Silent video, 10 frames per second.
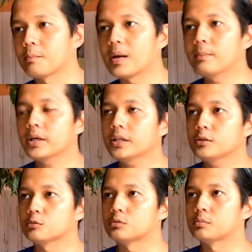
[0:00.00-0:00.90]
memek
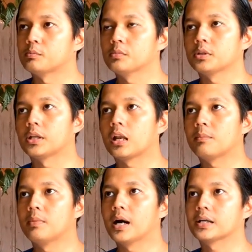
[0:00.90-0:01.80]
itu dalam
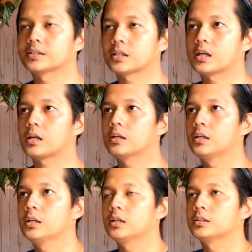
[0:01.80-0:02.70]
bahasa
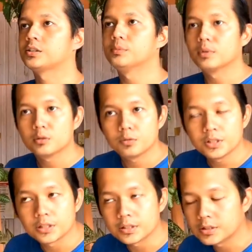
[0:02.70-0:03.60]
Simelu
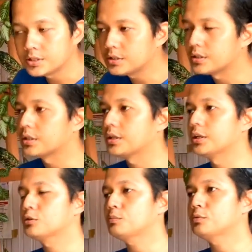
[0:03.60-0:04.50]
ini di sini
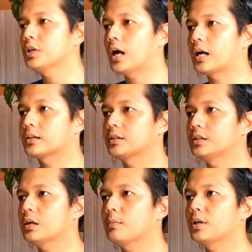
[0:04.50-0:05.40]
itu punya arti
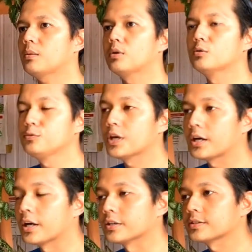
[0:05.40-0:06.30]
namanya mengunyah
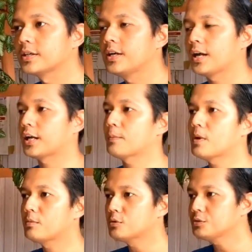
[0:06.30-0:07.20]
guys kenapa
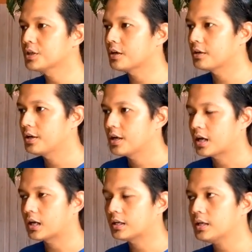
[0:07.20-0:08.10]
mengunyah
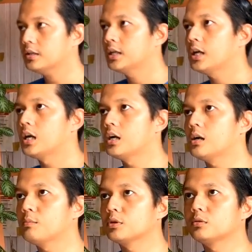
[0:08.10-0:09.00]
karena e,
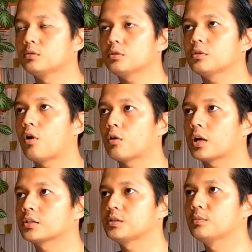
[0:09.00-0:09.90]
menurut
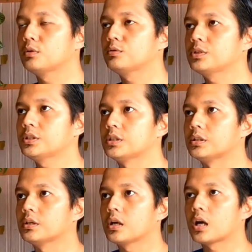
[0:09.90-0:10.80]
orang Simelu sini
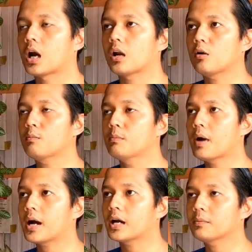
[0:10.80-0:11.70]
kalau
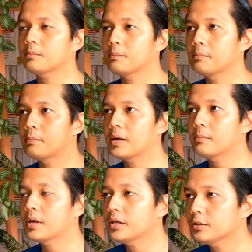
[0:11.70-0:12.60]
makan
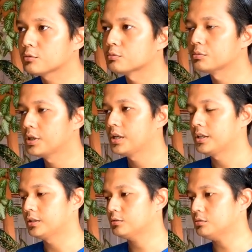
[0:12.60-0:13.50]
meme itu
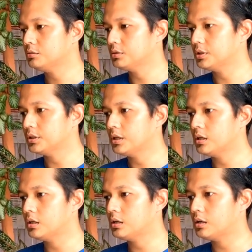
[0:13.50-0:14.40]
itu
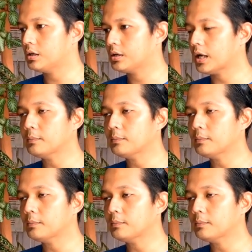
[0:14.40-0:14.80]
uh, kan